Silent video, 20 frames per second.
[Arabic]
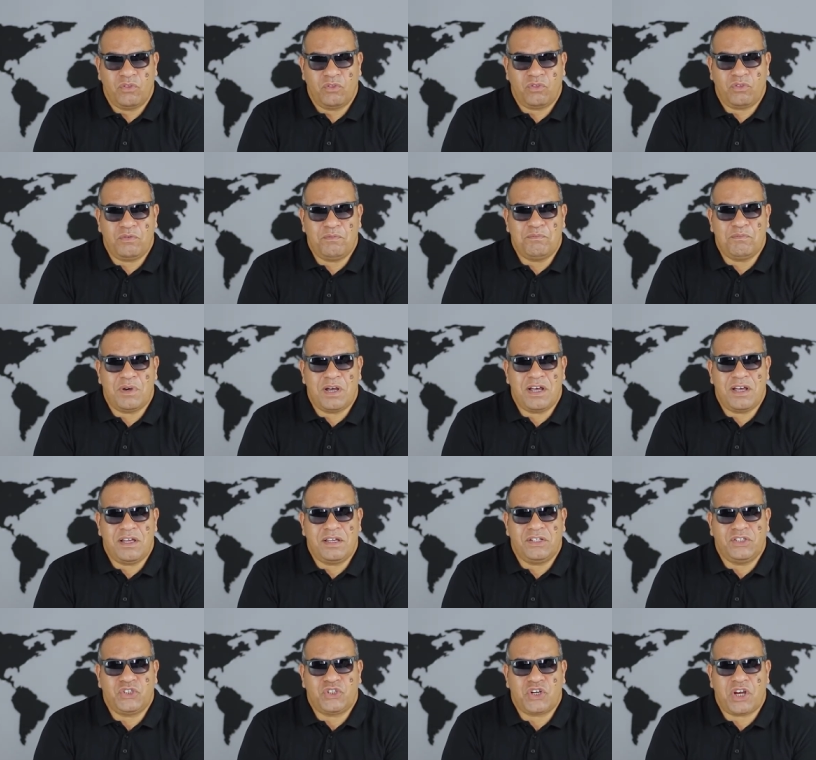ثم
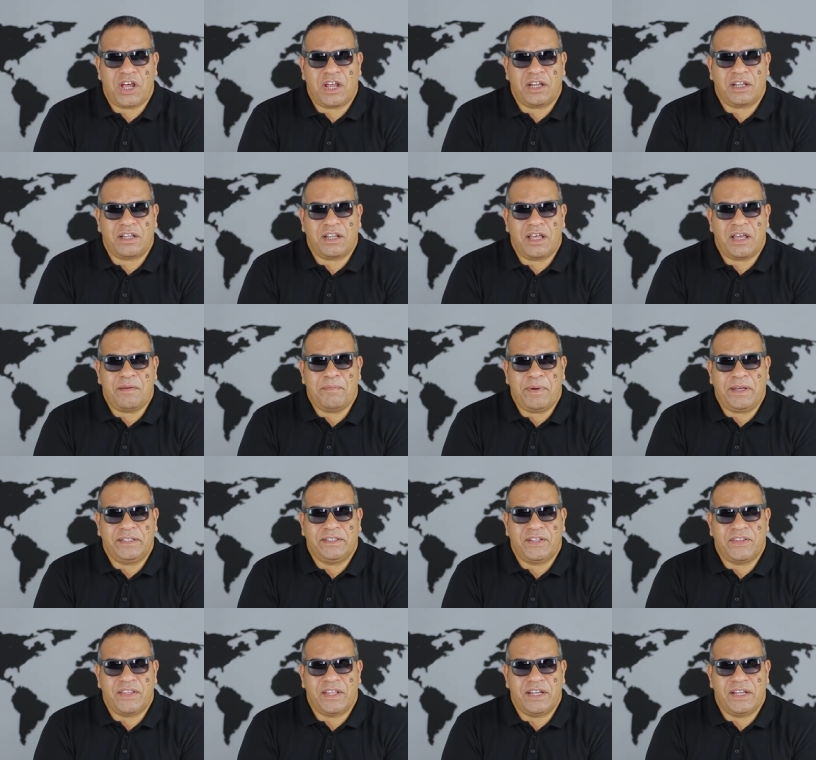إن شاء الله
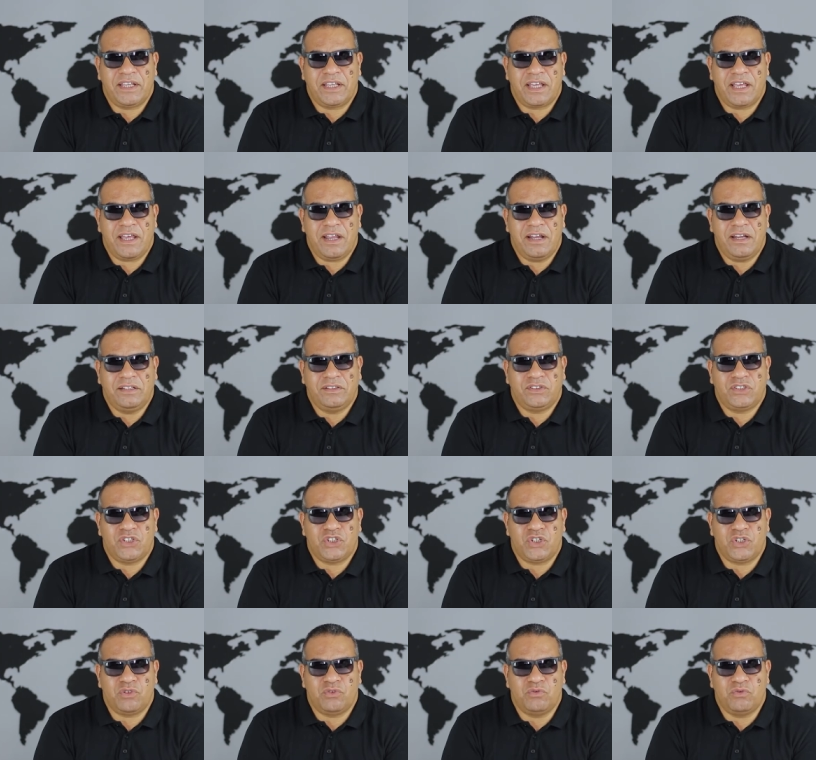بعد ذلك لن
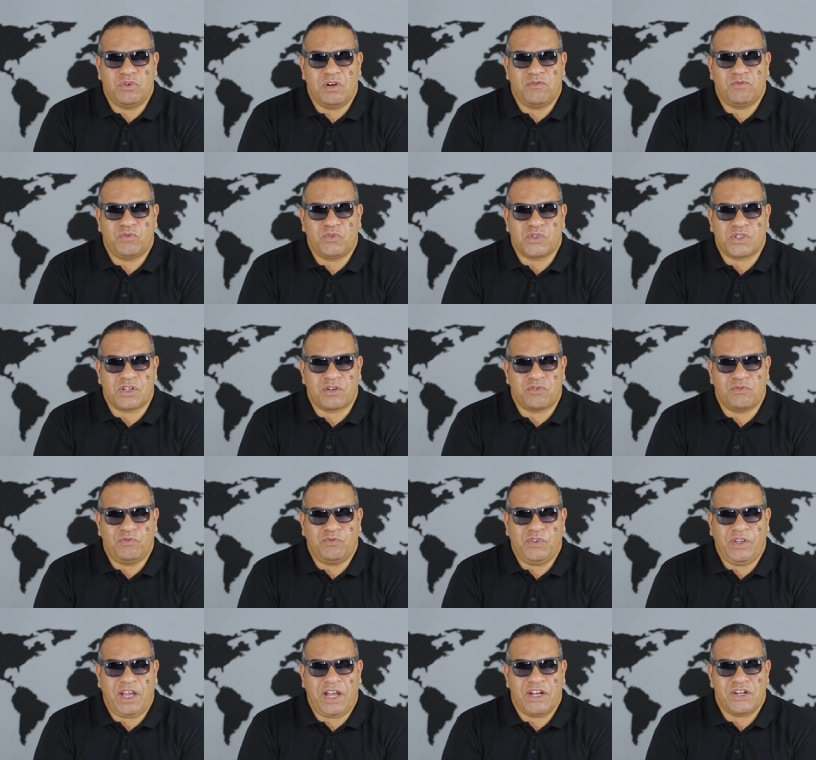تجدوا أنفسكم
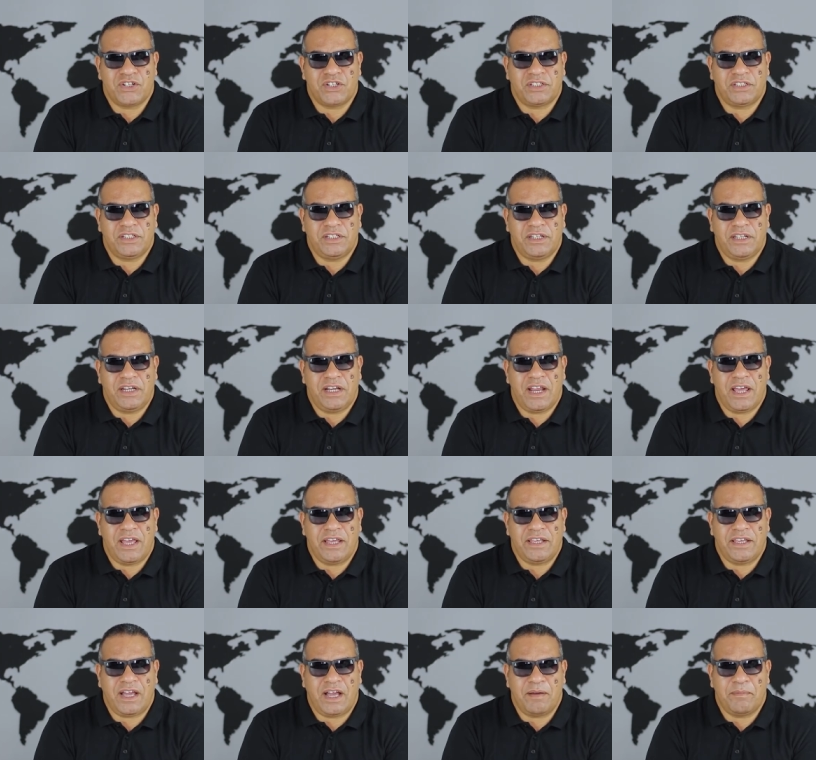في حاجة إلى
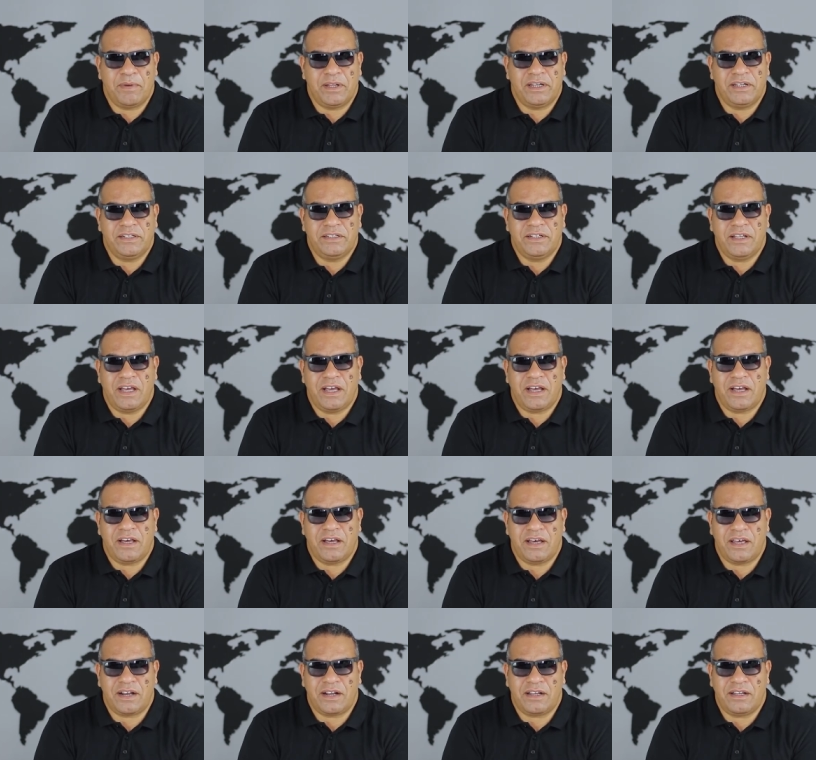أي عمل
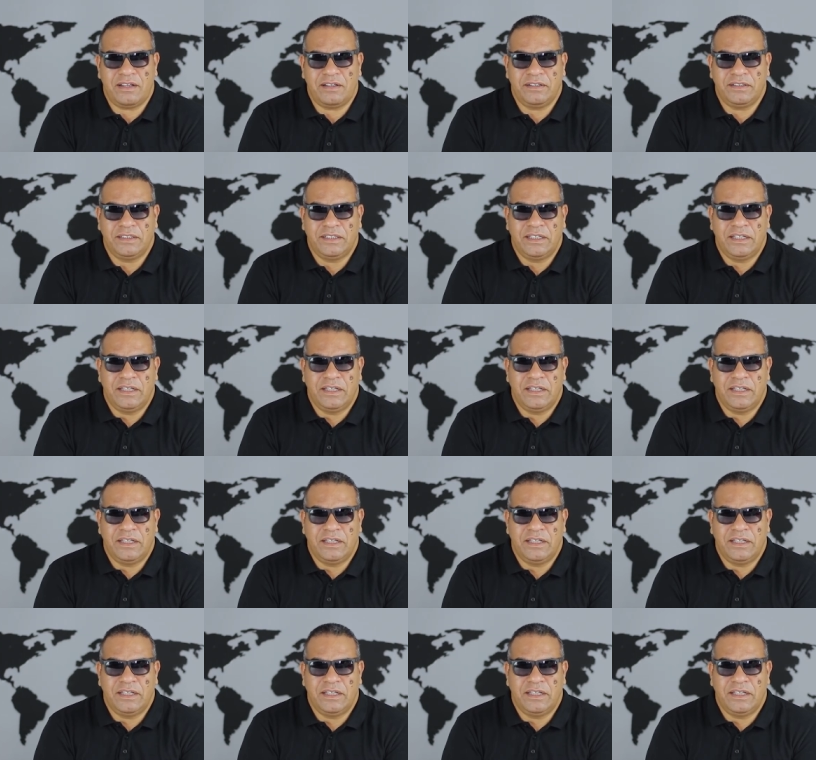آخر